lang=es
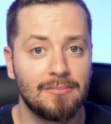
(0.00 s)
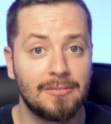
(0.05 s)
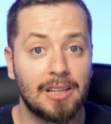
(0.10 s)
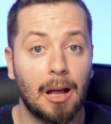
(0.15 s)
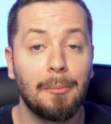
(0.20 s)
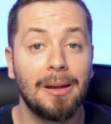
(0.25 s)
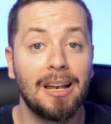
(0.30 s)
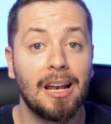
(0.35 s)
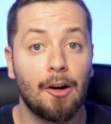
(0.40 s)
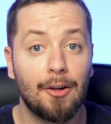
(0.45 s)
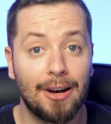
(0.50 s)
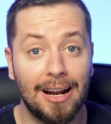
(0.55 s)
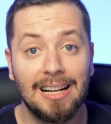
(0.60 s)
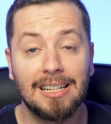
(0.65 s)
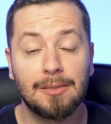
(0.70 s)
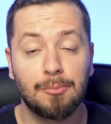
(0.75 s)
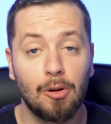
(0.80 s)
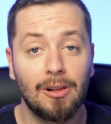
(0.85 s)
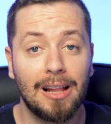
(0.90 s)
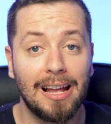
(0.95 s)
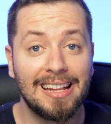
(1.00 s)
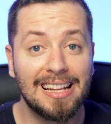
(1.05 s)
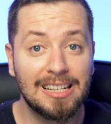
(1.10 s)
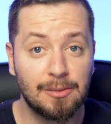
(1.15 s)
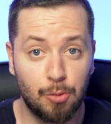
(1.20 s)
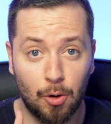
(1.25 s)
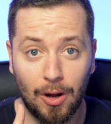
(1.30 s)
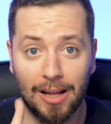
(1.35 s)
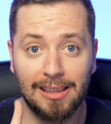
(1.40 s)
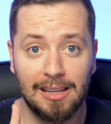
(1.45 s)
También ahora el Spotlight es
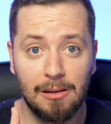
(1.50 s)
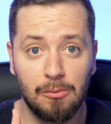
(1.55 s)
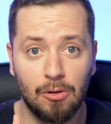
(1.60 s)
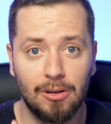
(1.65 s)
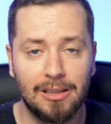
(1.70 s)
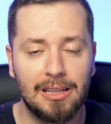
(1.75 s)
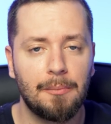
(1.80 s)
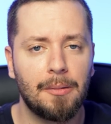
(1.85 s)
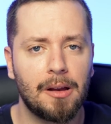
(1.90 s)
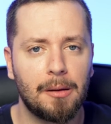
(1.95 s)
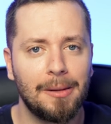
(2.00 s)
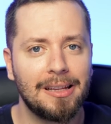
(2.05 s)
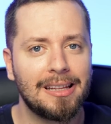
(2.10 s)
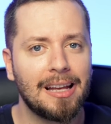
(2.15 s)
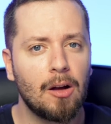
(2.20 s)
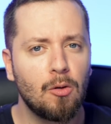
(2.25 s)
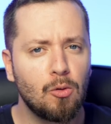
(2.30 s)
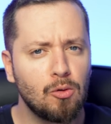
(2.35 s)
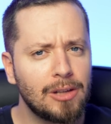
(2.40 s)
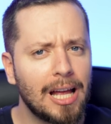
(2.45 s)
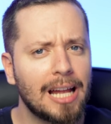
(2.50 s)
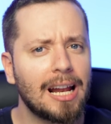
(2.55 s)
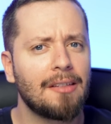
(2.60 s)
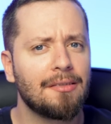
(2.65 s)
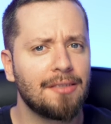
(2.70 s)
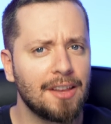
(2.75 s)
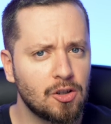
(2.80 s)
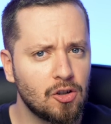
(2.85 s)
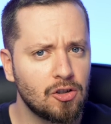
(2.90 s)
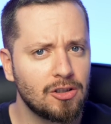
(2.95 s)
proactivo y te permite ejecutar
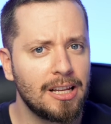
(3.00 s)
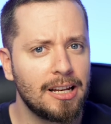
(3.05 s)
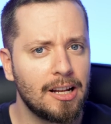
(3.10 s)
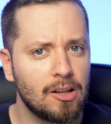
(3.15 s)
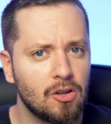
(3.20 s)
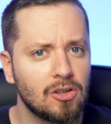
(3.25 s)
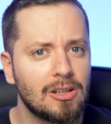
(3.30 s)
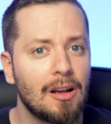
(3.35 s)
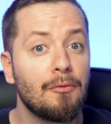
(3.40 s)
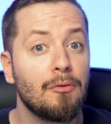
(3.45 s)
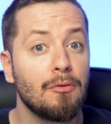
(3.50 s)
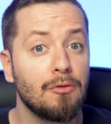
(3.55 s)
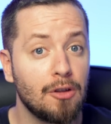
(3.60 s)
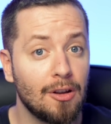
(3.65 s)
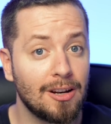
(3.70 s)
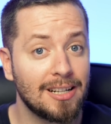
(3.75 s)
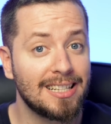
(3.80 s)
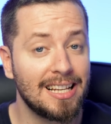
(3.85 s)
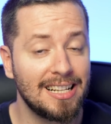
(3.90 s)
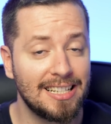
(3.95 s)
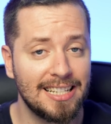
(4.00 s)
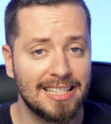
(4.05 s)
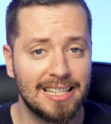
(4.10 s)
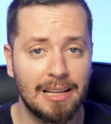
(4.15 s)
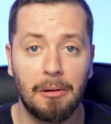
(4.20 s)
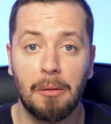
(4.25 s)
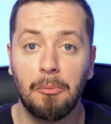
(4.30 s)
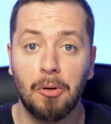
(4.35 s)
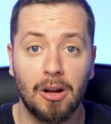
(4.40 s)
accesos directos a funciones del sistema.